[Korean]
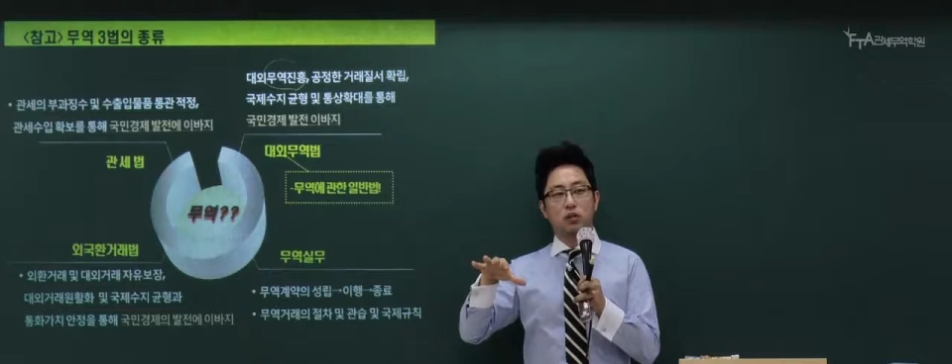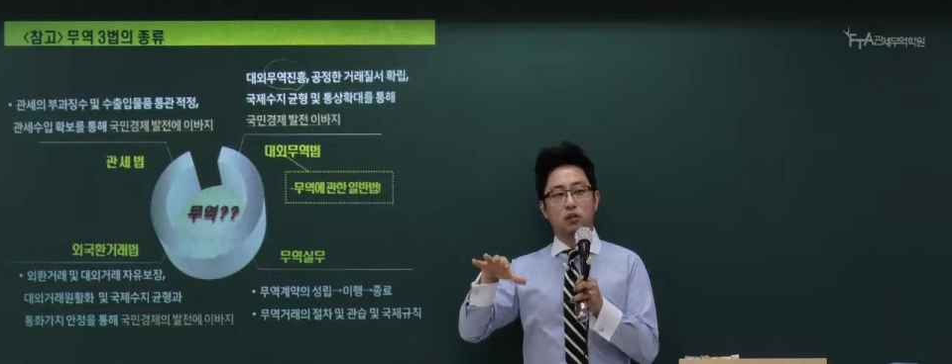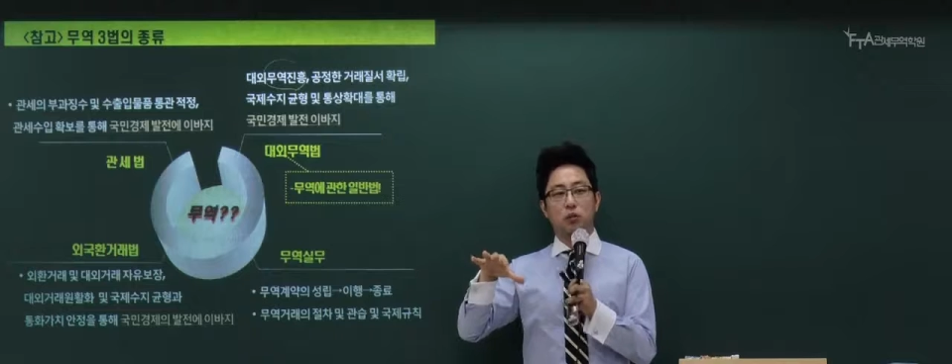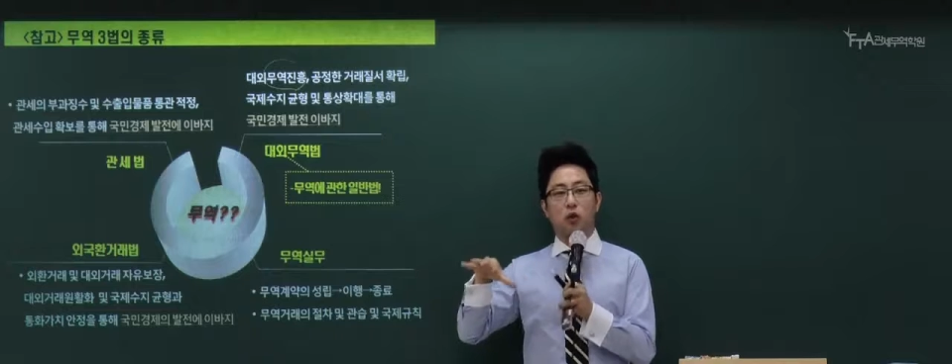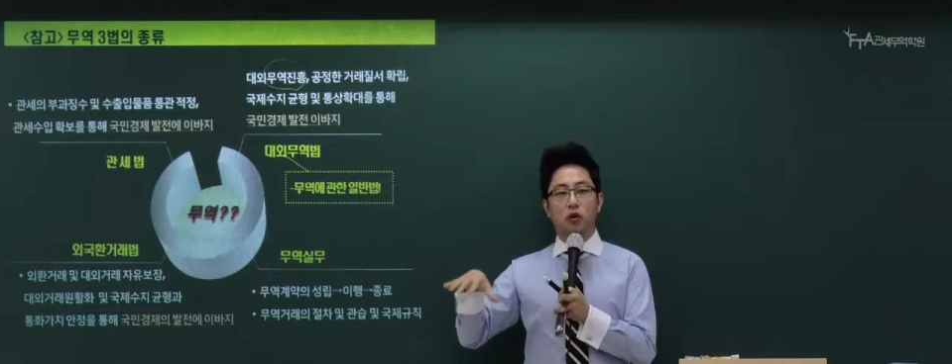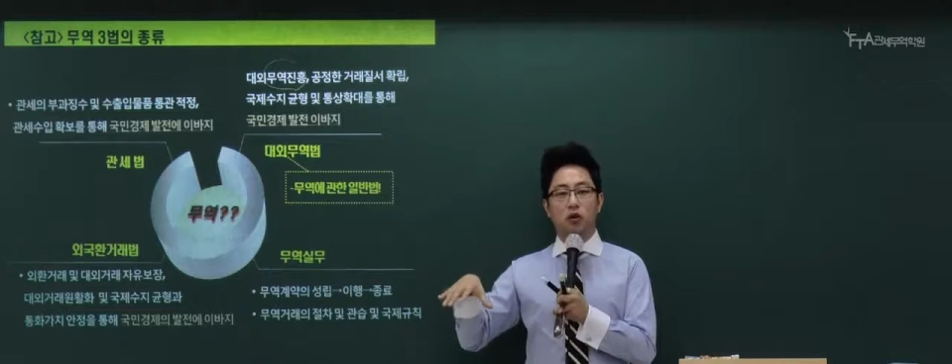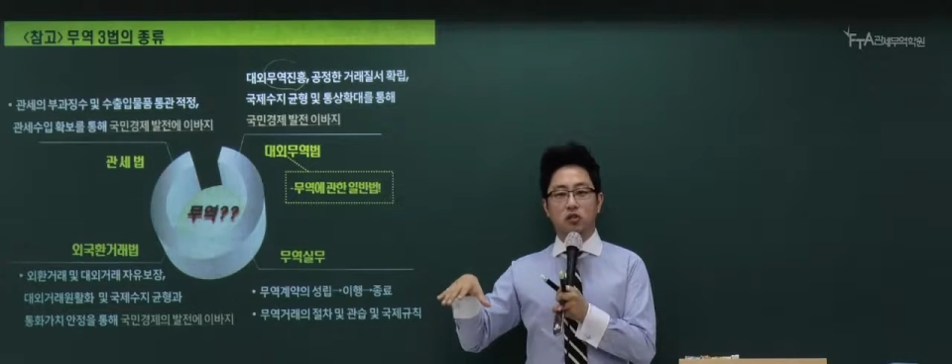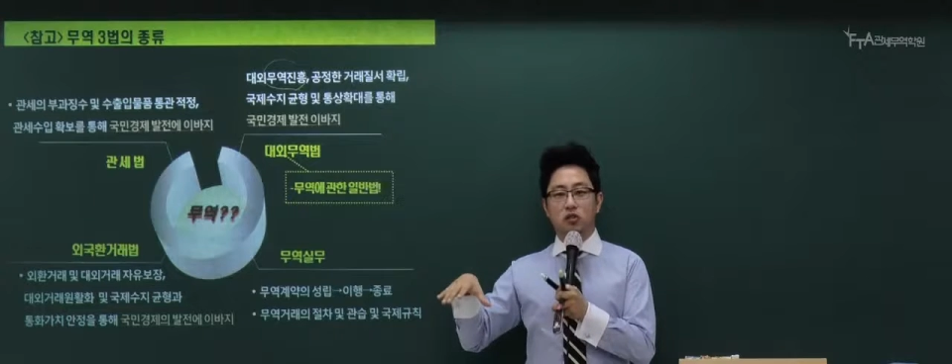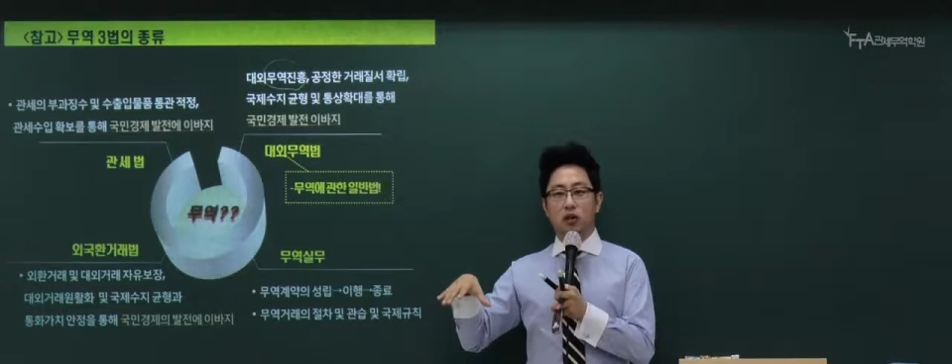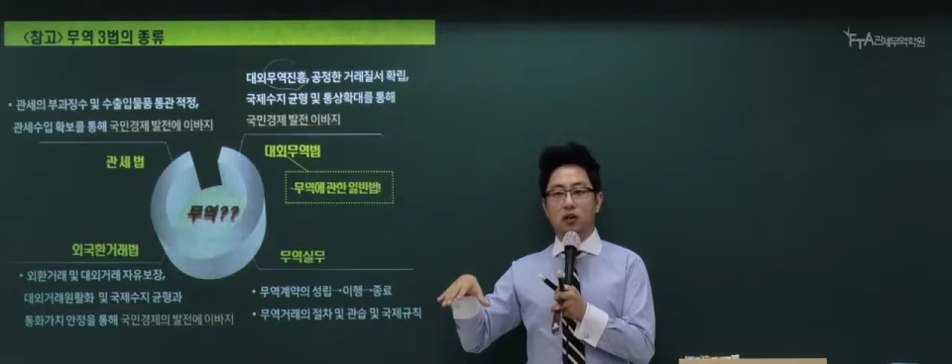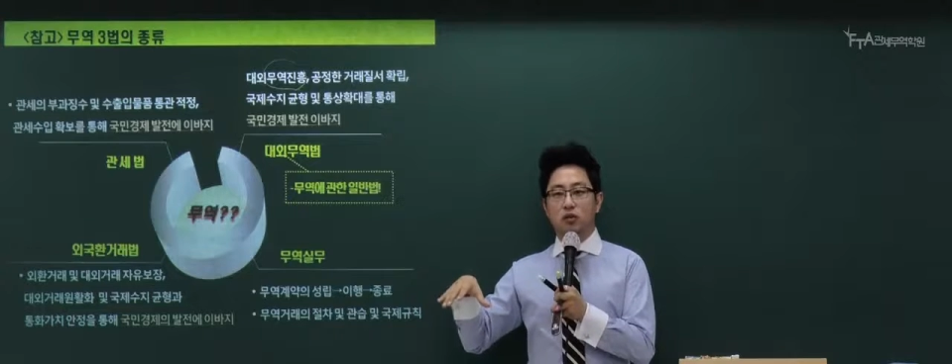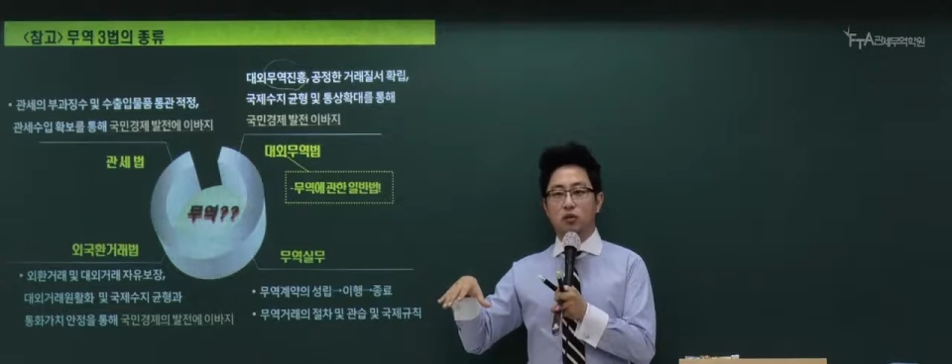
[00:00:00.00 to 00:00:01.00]
이제 좀
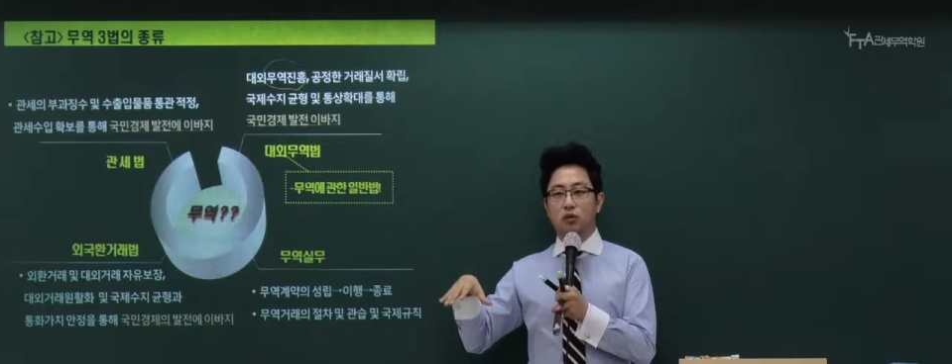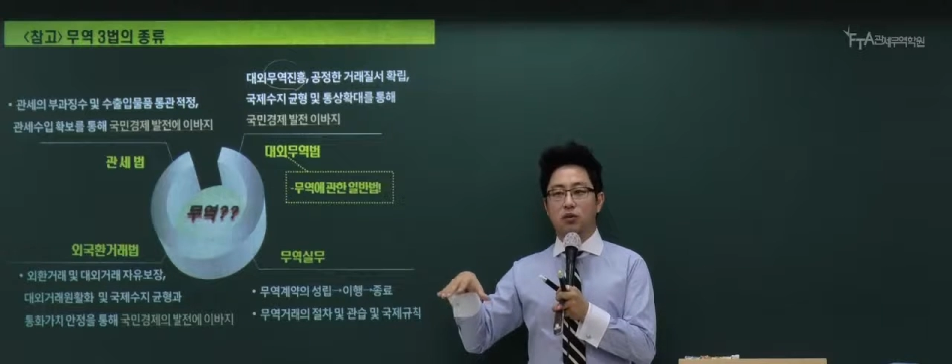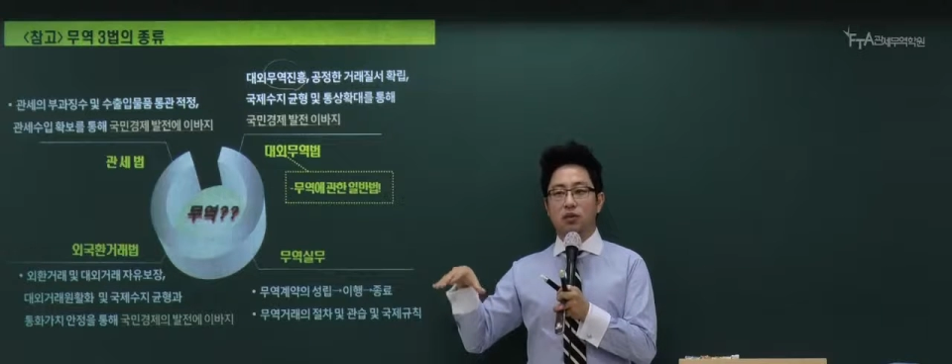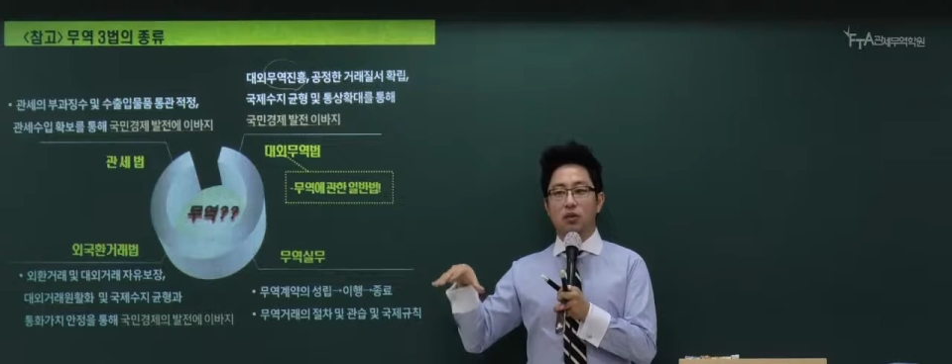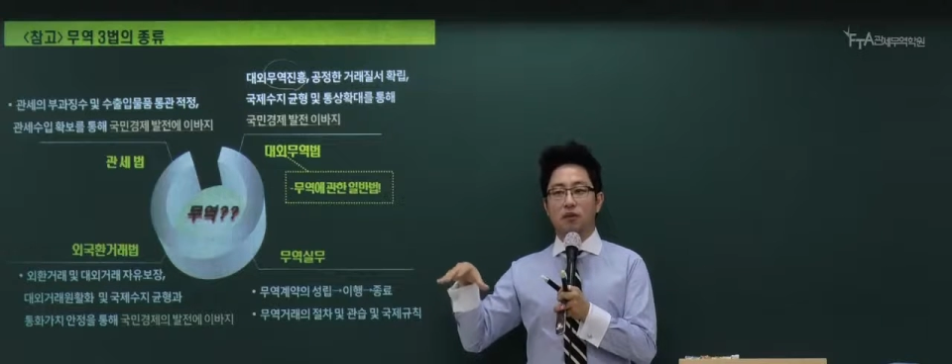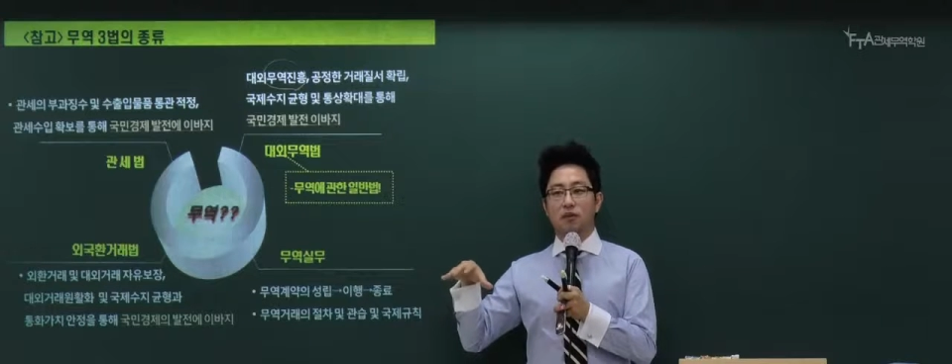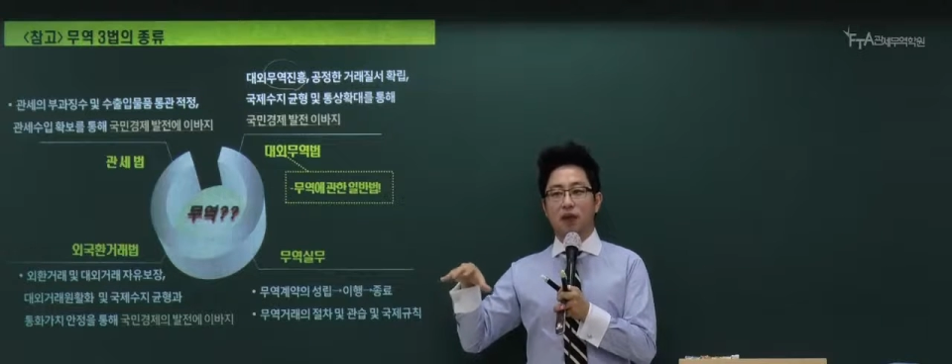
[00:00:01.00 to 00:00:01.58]
어려지셔가지고 그런